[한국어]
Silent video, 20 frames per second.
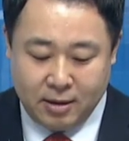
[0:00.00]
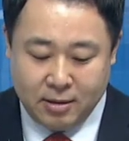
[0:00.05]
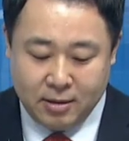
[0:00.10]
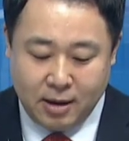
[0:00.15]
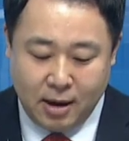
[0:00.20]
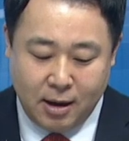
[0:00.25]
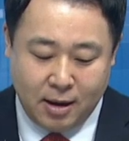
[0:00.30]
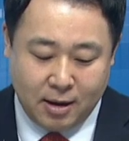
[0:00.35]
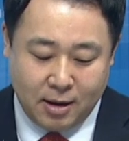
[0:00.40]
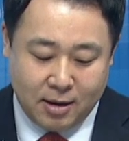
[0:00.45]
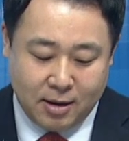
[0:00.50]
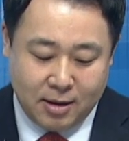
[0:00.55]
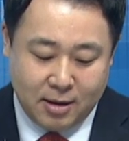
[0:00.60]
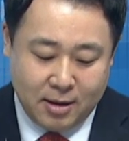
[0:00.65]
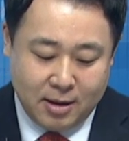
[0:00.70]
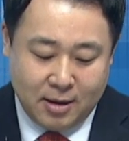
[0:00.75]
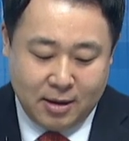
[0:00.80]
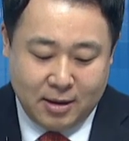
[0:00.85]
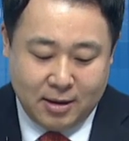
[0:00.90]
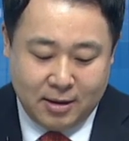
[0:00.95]
그러니까
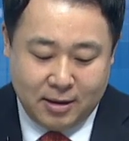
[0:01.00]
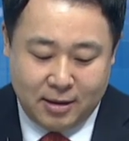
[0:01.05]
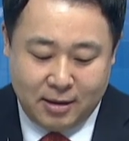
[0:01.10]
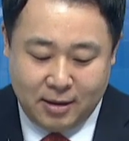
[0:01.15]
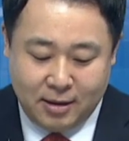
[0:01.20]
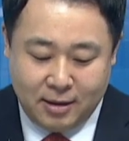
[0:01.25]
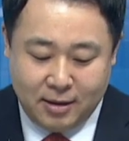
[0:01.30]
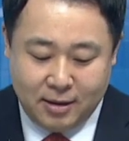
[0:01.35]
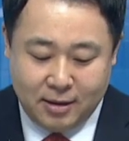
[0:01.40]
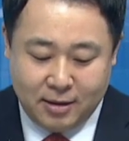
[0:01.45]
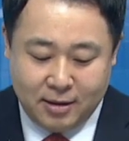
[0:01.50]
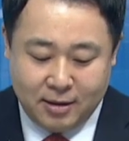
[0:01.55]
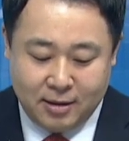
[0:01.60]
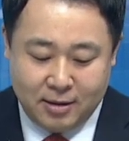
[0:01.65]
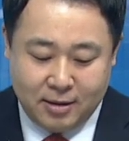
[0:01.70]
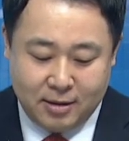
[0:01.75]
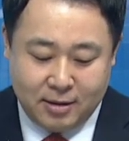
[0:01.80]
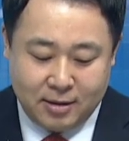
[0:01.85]
음. 이